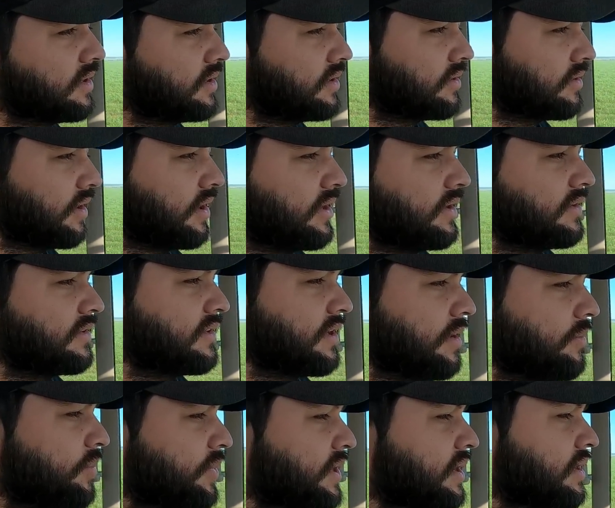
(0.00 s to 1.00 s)
que nós
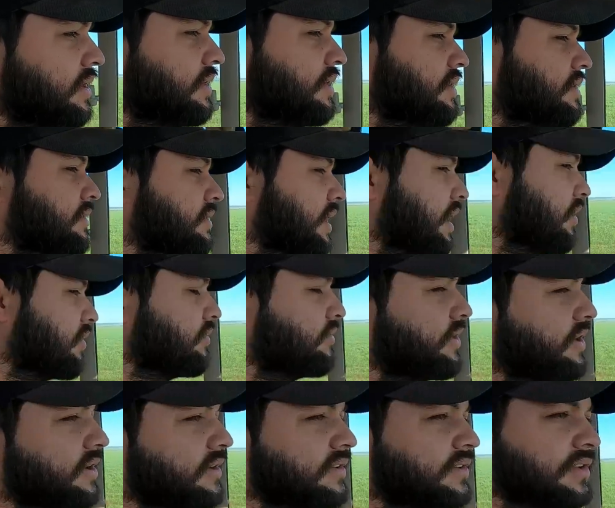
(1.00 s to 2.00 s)
sempre tá
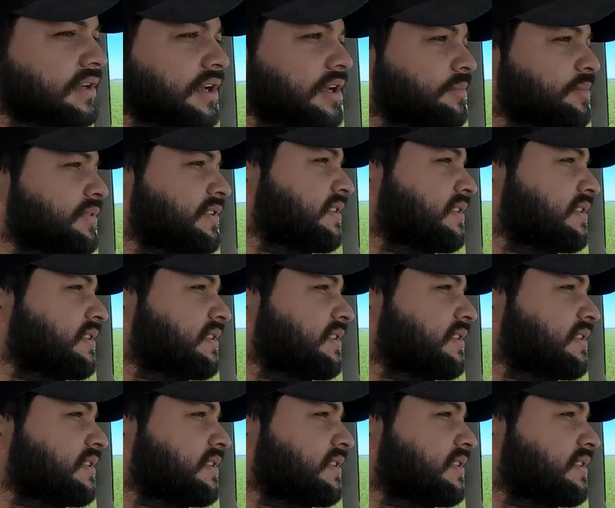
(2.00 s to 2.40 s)
conversando,